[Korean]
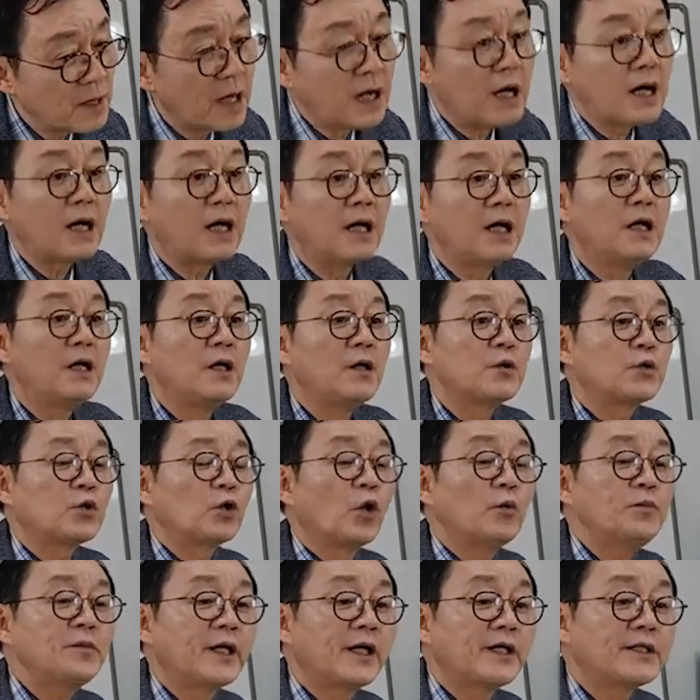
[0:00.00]
아,
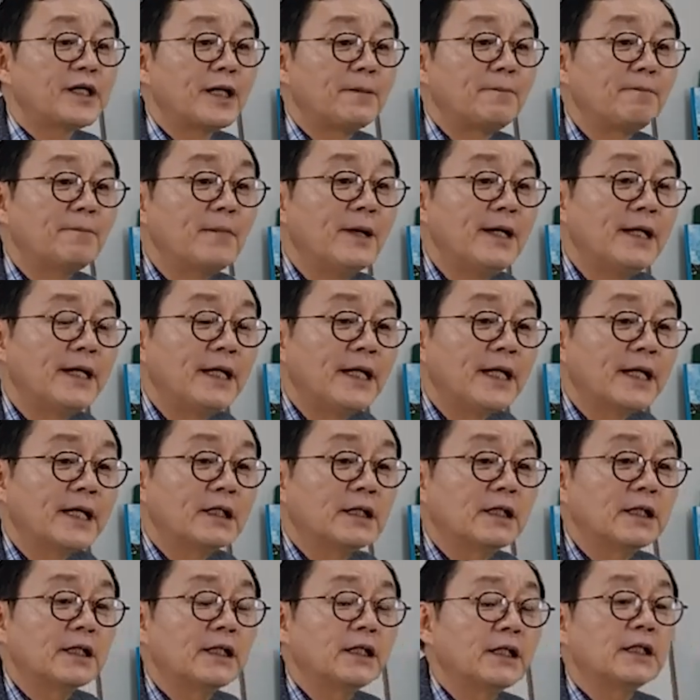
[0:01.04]
조금 전에 참,
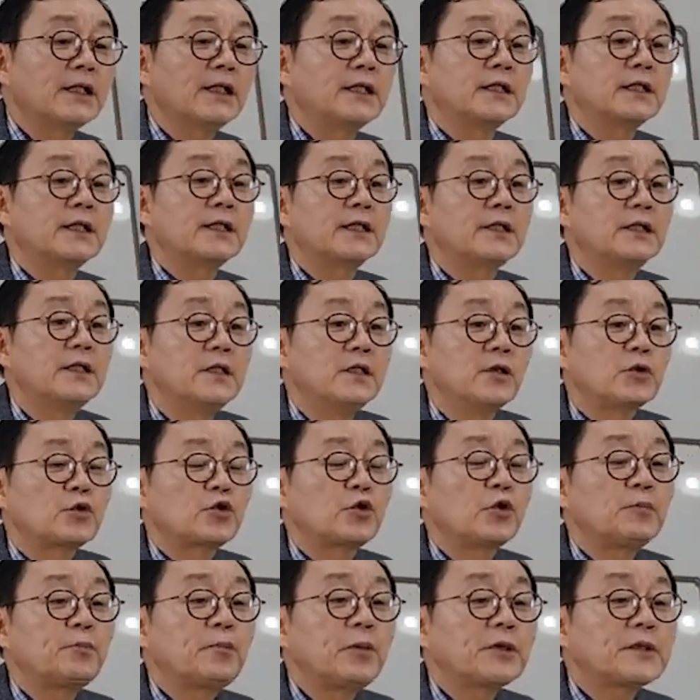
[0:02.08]
그,
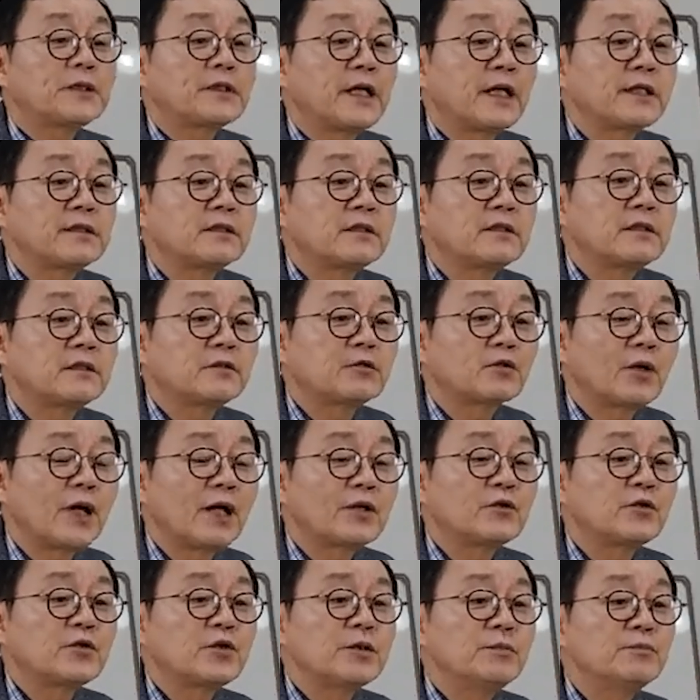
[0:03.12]
슈퍼챗을
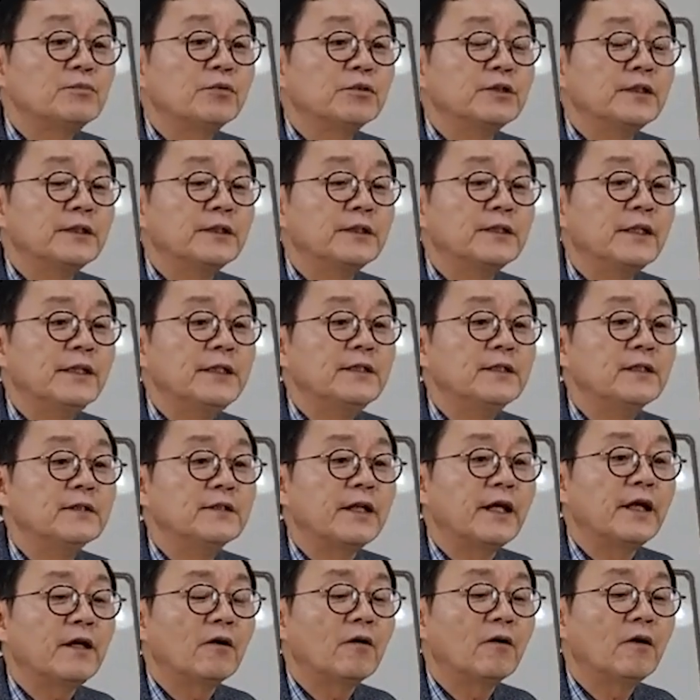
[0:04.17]
쏴주신 분
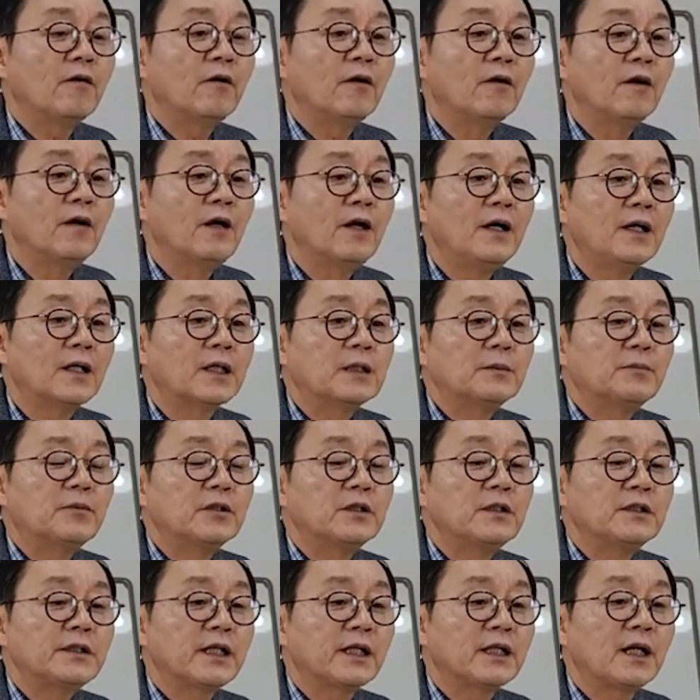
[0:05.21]
있는데요.
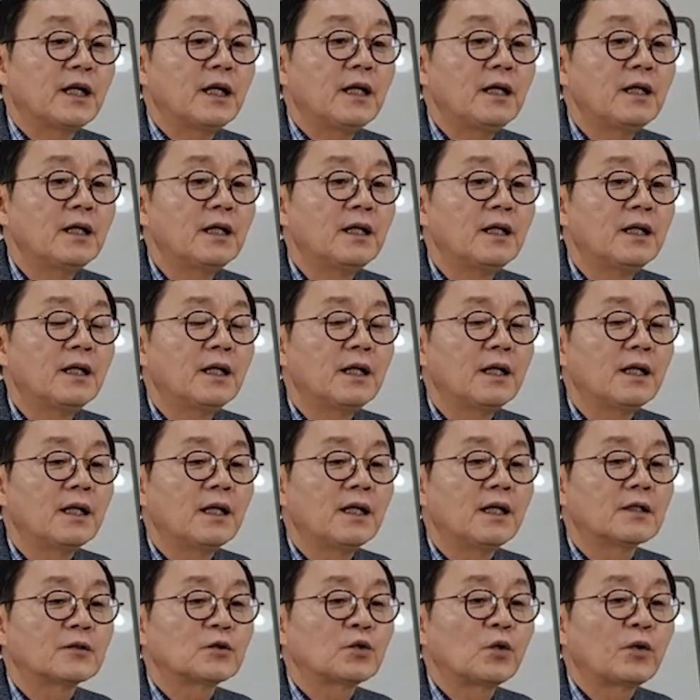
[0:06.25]
그분을 제가
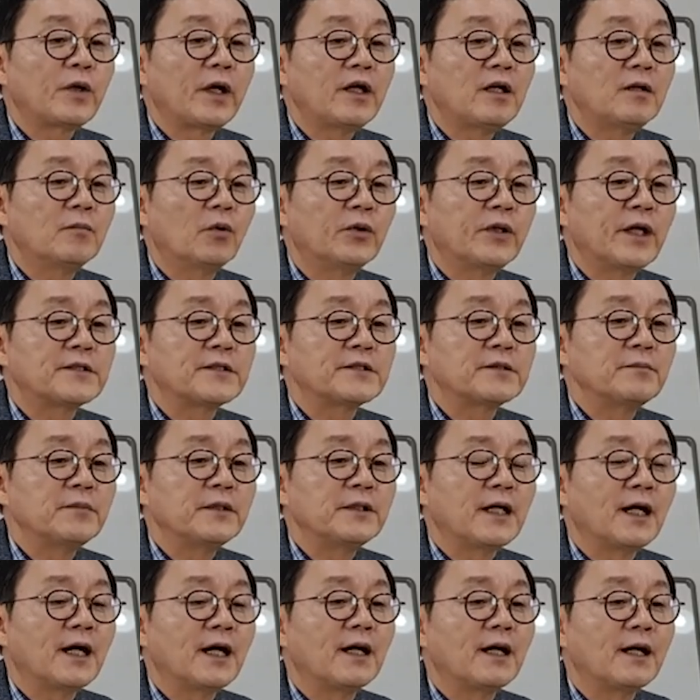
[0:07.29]
아, 소개를
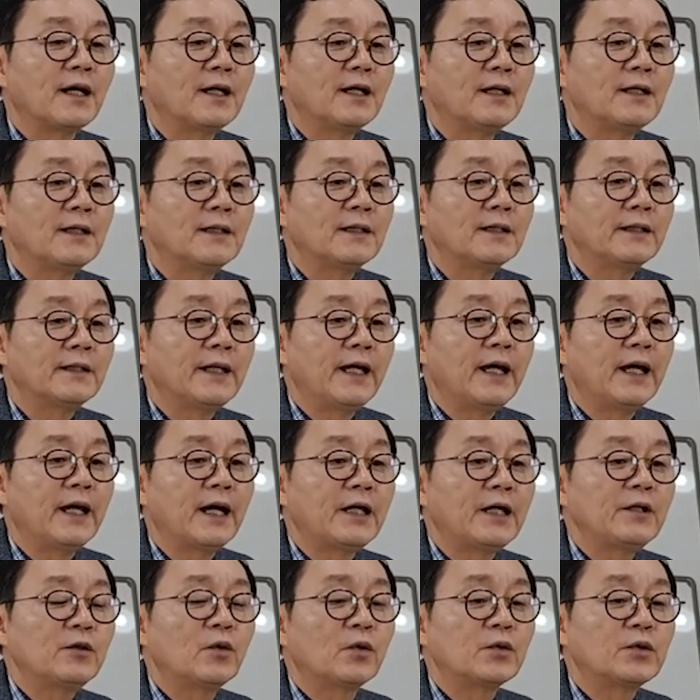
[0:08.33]
못했습니다. 네,
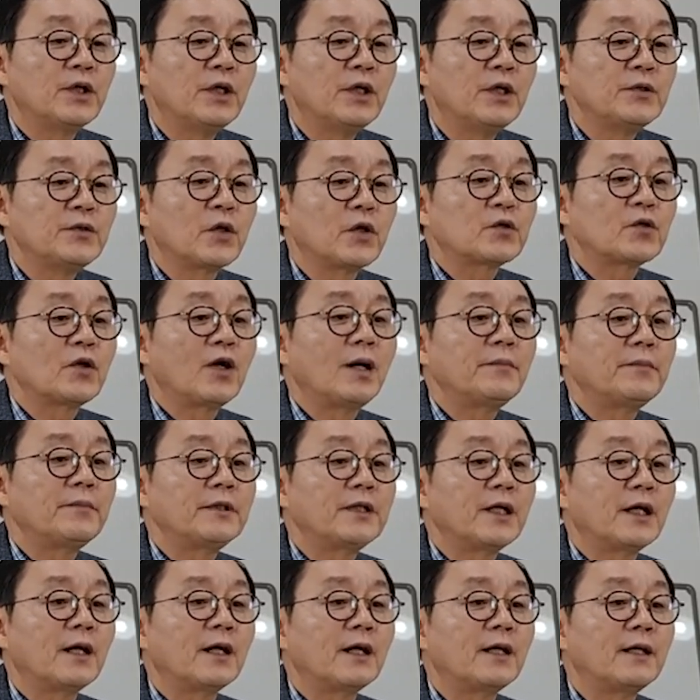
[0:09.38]
아이고,
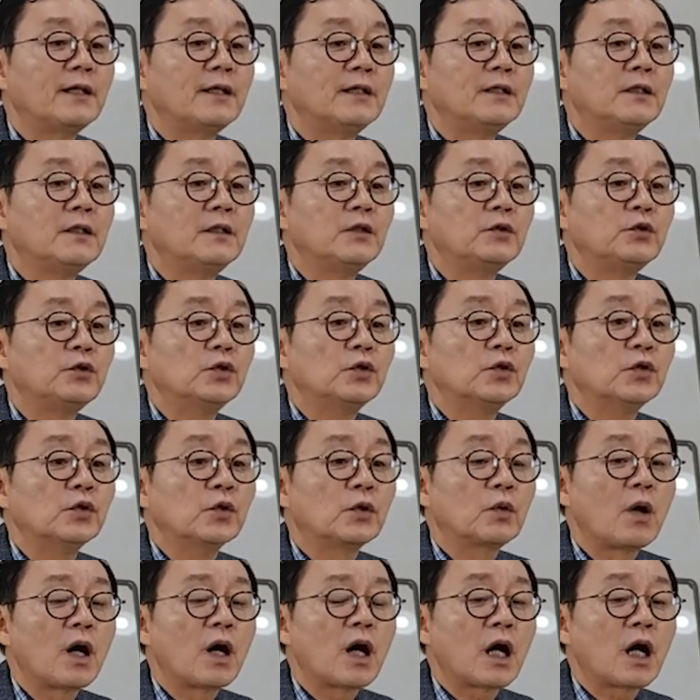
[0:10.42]
죄송합니다.
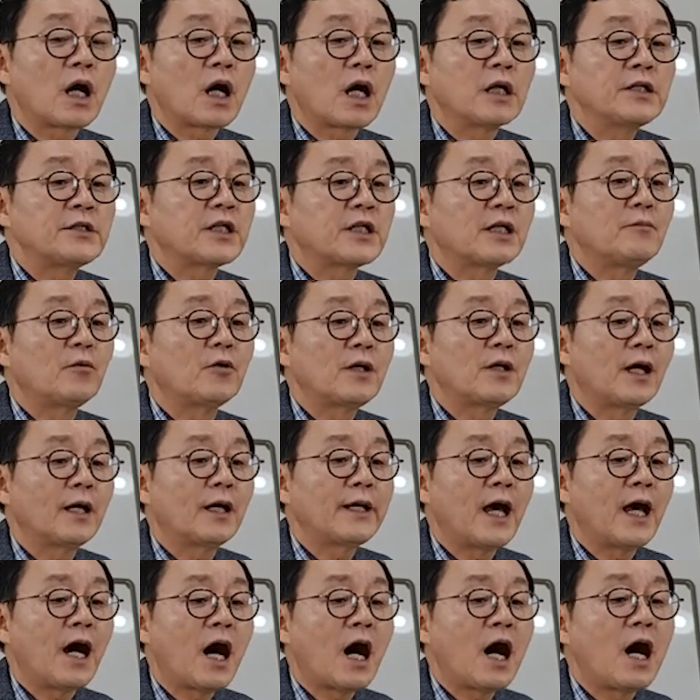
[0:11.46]
쭉 한참
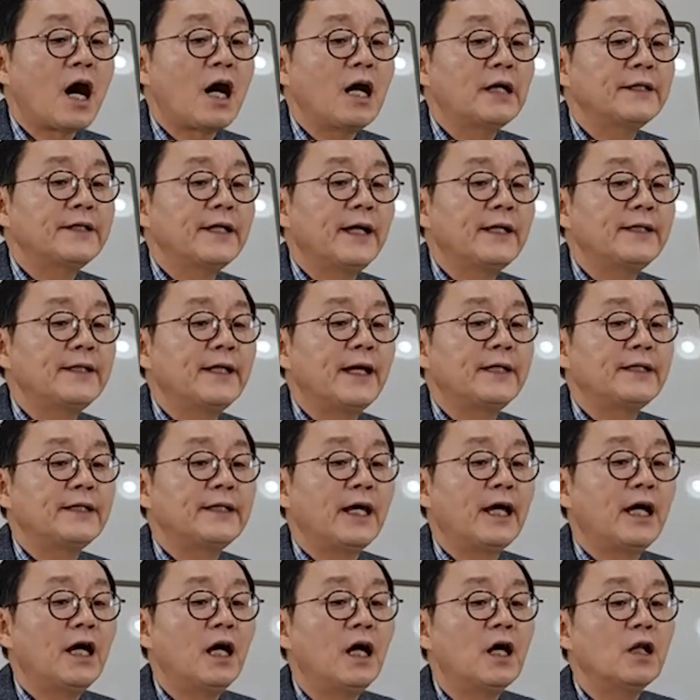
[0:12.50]
올라가네. 아,
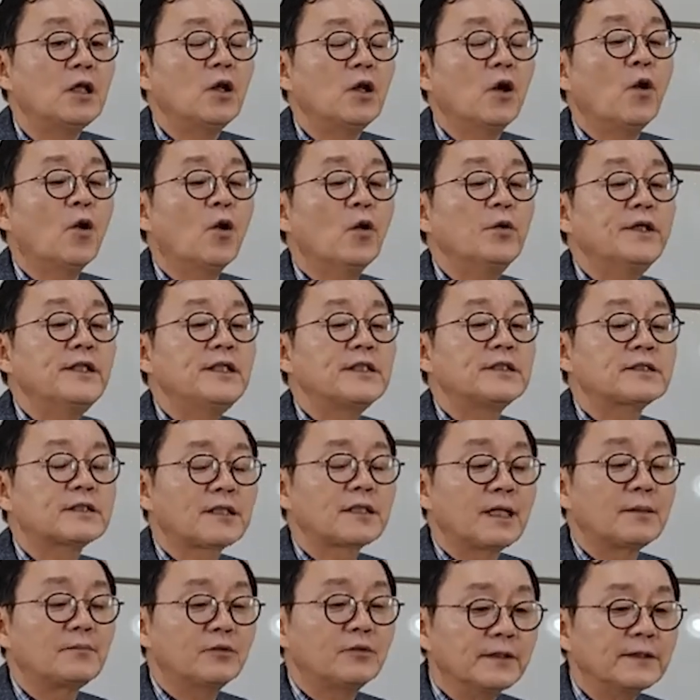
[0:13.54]
네네네. 로니
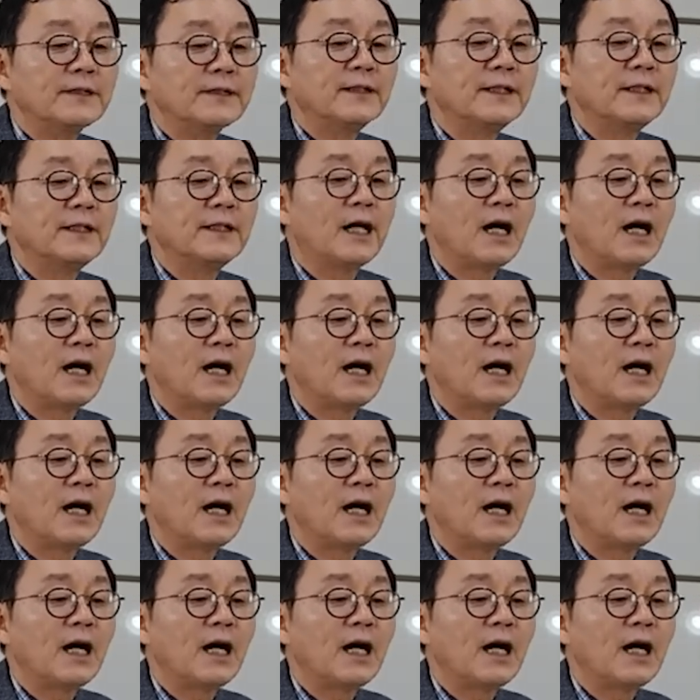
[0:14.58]
스탑은.